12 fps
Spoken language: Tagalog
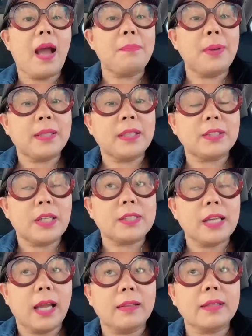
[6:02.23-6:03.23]
habang
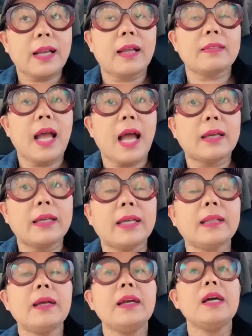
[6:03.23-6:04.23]
nandiyan ka
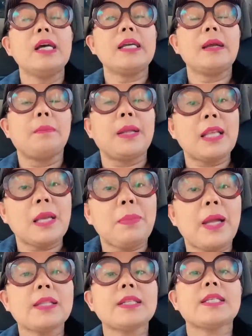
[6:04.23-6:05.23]
dahil
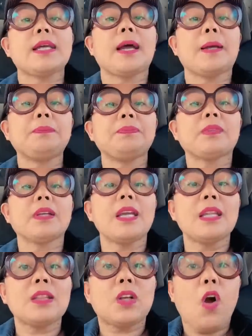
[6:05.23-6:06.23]
maliban sa
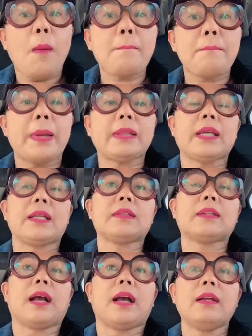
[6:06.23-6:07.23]
incompetent
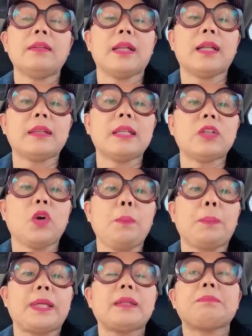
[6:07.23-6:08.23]
ka, not
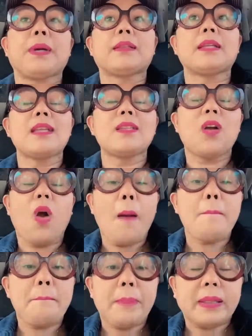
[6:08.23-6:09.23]
incomplete but
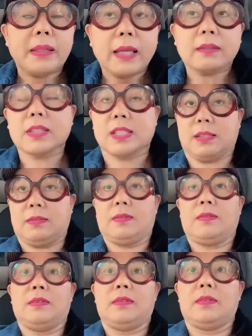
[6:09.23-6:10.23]
incompetent.
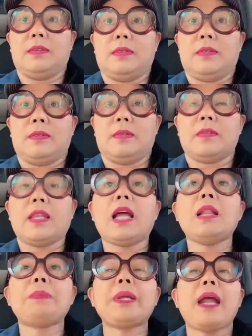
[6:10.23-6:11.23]

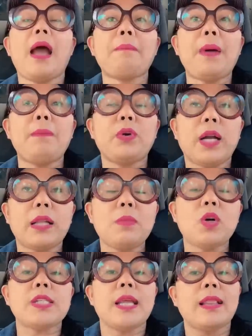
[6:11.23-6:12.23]
Dahil pinapaboran
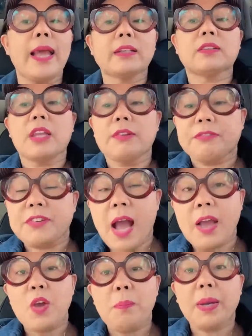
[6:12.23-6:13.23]
mo selective
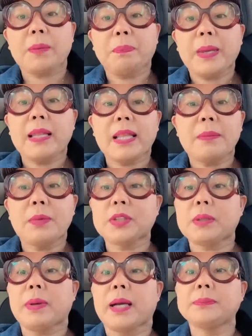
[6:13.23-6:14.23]
nga yung pagpili mo,
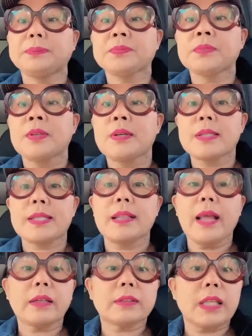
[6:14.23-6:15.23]
'di ba?
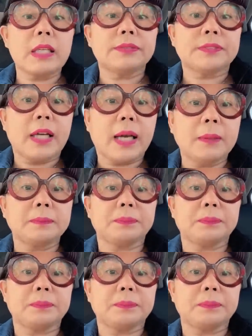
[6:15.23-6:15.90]
Selective nga